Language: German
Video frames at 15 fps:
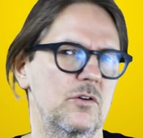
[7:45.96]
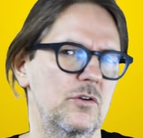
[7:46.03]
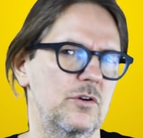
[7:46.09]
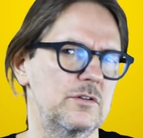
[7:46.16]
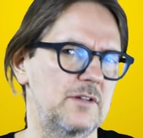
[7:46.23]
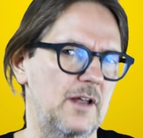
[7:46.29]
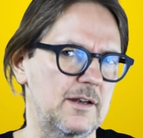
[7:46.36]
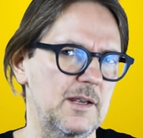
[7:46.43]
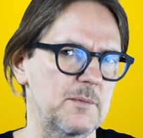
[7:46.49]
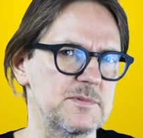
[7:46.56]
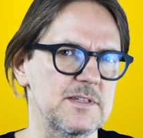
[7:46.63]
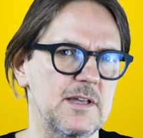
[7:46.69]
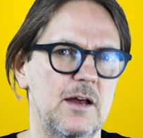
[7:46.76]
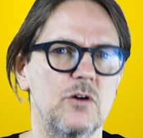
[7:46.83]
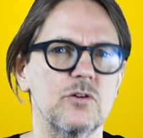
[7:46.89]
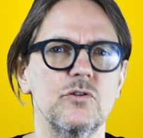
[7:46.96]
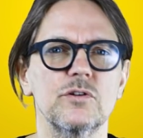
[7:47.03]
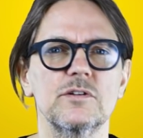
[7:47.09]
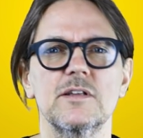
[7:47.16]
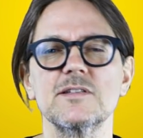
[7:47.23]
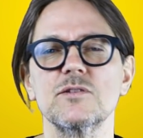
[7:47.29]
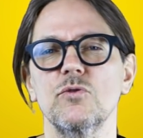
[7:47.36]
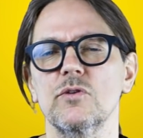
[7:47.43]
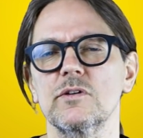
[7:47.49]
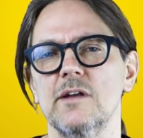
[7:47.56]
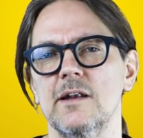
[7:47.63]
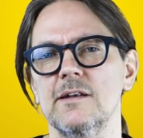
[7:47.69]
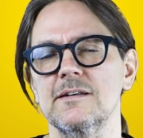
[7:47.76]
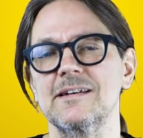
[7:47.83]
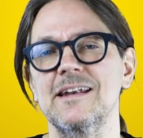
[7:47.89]
Und dann gibt es da auch noch den
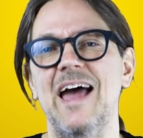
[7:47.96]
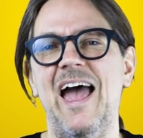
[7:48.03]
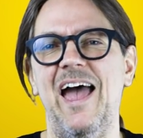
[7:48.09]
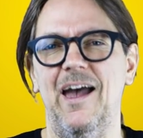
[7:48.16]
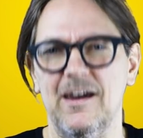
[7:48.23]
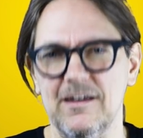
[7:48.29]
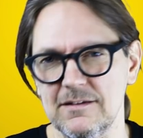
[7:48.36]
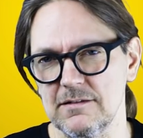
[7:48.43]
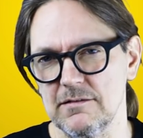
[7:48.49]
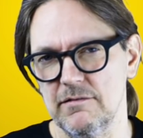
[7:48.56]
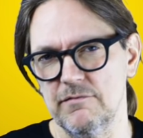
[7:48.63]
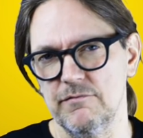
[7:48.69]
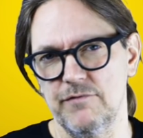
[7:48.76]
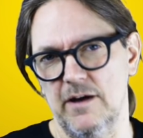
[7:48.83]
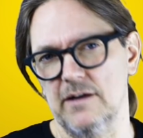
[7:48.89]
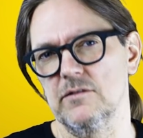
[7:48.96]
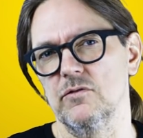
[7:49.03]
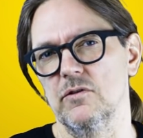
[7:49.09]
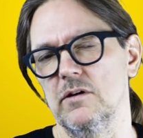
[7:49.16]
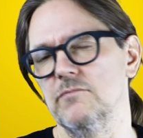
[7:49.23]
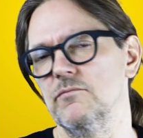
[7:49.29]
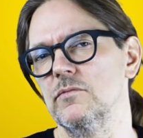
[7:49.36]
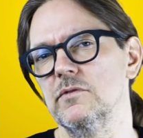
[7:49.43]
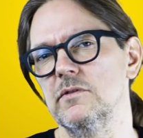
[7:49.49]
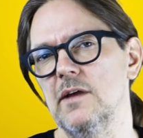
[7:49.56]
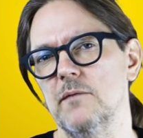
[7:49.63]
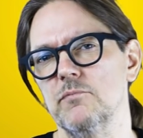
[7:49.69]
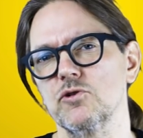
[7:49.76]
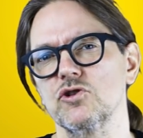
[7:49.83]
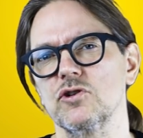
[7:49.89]
sogenannten Erntefaktor.
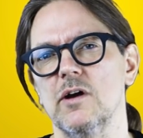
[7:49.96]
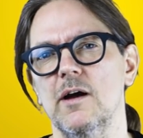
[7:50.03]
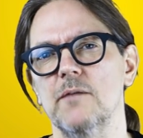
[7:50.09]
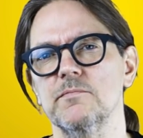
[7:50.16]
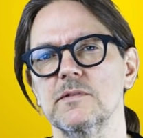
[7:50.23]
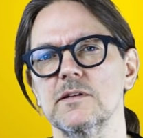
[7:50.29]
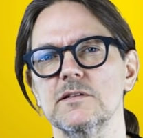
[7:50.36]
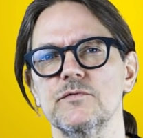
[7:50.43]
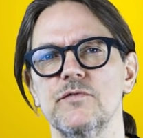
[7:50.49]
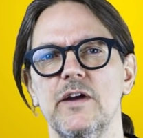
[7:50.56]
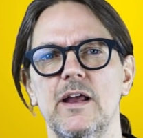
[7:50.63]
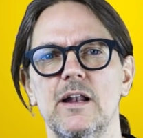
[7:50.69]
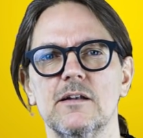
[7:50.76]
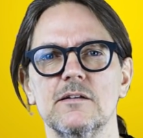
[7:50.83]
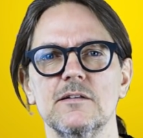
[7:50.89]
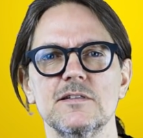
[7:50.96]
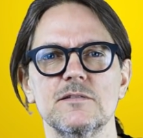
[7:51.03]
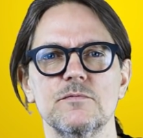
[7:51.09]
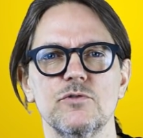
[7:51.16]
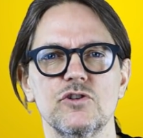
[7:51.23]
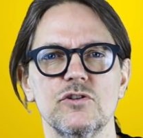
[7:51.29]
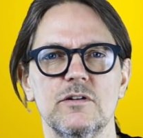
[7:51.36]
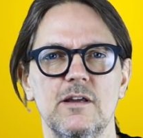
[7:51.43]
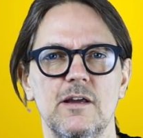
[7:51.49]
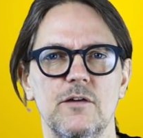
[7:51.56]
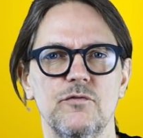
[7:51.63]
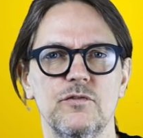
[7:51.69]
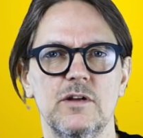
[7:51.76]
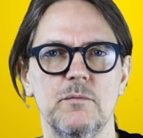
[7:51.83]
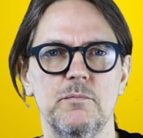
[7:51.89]
Der beschreibt das Verhältnis zwischen der
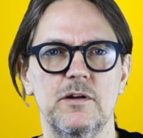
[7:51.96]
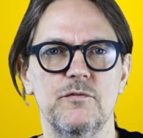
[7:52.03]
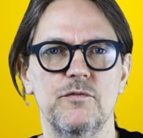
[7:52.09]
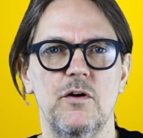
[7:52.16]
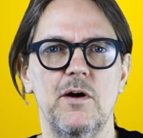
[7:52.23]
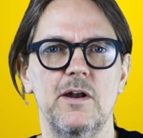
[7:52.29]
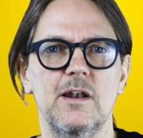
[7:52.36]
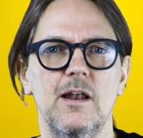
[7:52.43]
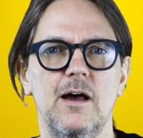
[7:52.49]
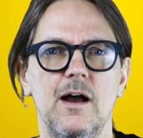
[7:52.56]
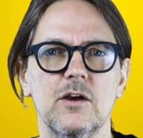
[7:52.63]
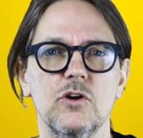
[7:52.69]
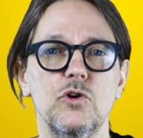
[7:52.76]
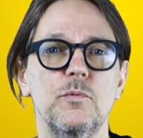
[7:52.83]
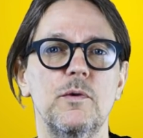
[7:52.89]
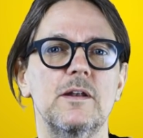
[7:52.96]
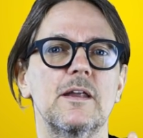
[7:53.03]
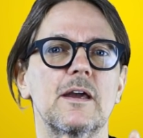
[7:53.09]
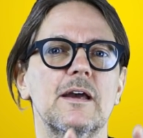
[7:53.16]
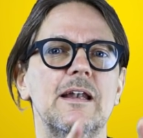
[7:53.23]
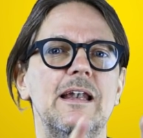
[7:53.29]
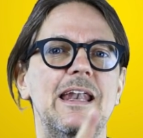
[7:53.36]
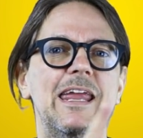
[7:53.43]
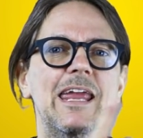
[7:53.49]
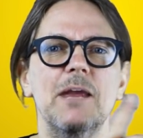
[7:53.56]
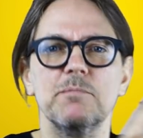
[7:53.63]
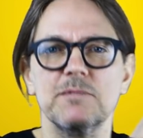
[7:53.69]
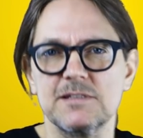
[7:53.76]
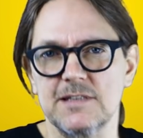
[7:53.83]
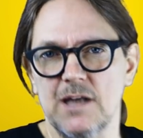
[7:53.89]
von der PV-Anlage über deren
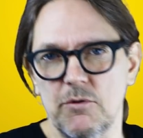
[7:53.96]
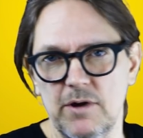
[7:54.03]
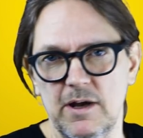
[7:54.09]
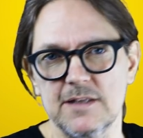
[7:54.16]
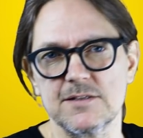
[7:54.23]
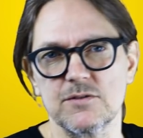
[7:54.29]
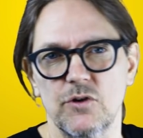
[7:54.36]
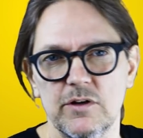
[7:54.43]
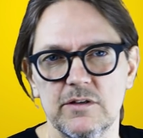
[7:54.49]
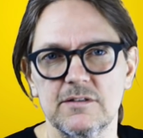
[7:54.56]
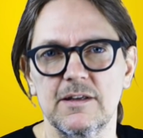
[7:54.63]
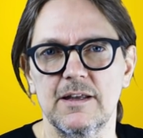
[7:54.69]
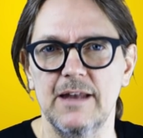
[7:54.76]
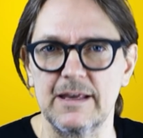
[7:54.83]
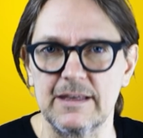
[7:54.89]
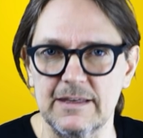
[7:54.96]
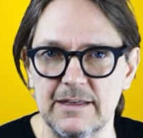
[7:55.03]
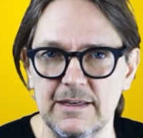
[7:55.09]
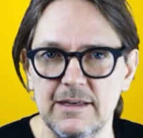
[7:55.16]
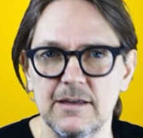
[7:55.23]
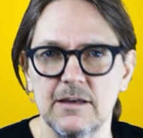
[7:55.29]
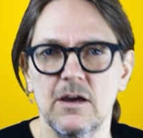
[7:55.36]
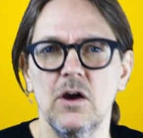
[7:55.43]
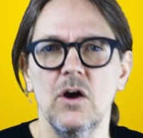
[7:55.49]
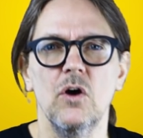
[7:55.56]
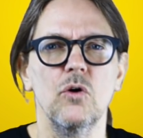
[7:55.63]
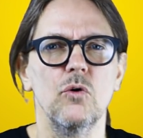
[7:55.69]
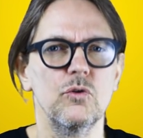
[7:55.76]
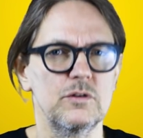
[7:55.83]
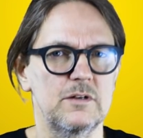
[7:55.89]
Lebensdauer erzeugten Energie
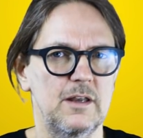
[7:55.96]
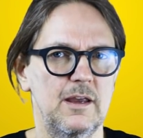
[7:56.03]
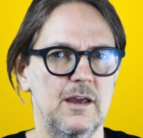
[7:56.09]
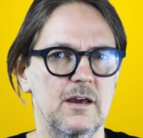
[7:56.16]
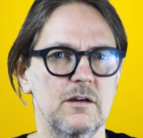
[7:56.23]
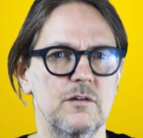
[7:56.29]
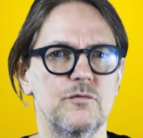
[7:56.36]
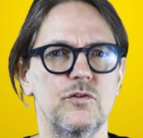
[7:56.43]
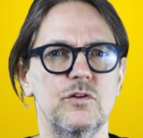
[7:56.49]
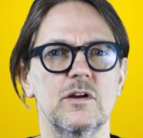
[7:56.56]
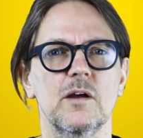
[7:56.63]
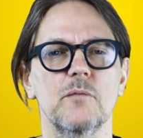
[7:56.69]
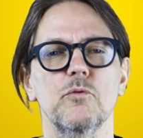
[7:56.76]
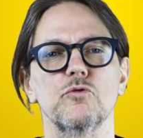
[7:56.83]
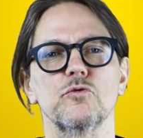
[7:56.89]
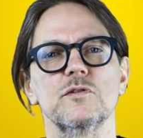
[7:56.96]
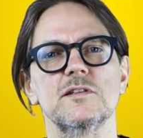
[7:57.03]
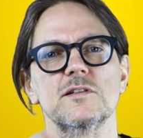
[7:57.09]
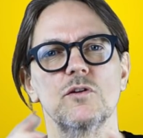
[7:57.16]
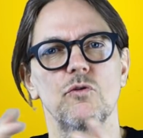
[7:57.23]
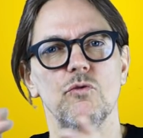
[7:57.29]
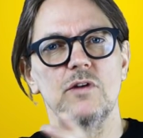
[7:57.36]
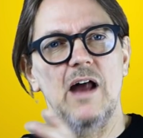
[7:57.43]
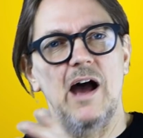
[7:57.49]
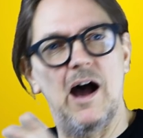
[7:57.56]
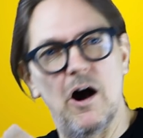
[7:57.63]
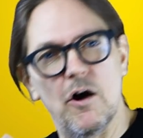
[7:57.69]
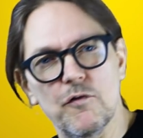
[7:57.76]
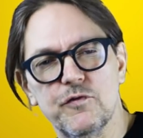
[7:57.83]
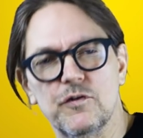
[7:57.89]
und der für ihre Produktion
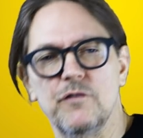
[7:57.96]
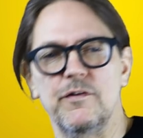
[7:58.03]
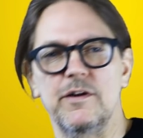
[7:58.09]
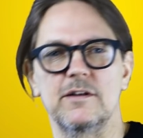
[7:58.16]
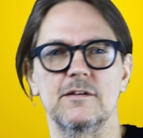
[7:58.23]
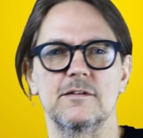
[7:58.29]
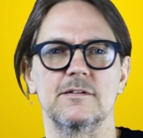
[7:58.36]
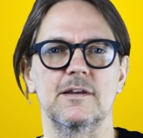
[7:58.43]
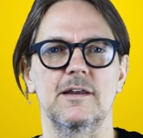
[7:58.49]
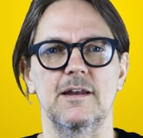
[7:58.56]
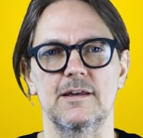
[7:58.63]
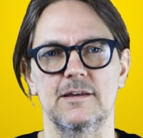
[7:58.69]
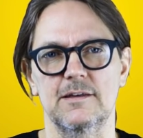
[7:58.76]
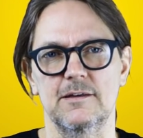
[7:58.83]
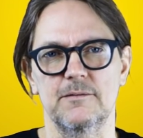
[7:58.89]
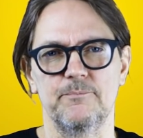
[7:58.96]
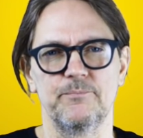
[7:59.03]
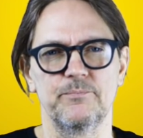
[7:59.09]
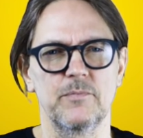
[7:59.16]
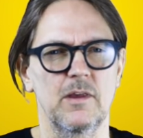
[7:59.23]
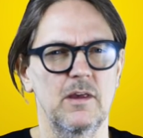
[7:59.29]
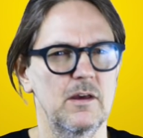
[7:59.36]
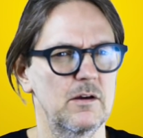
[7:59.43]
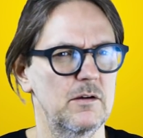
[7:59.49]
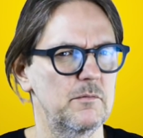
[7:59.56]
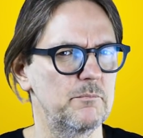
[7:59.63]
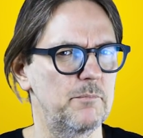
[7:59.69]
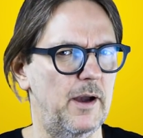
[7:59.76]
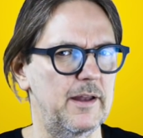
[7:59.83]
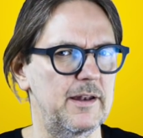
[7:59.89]
aufgewendeten Energie.
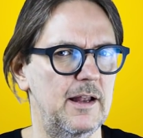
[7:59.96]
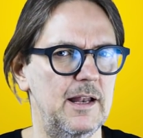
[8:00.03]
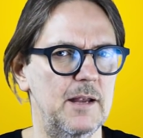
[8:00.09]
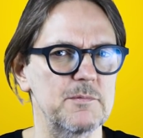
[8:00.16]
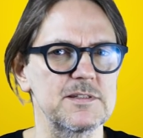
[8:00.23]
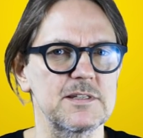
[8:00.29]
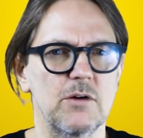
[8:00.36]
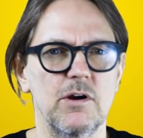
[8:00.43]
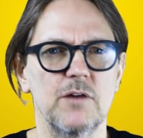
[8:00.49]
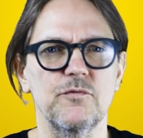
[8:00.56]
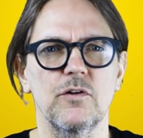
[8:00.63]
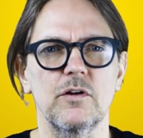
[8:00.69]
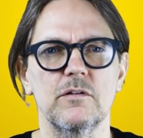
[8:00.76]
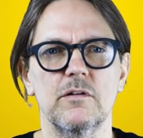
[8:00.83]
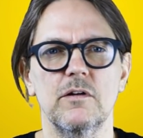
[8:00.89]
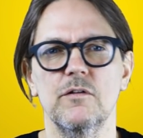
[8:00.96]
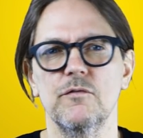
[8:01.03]
Bei einer Lebensdauer von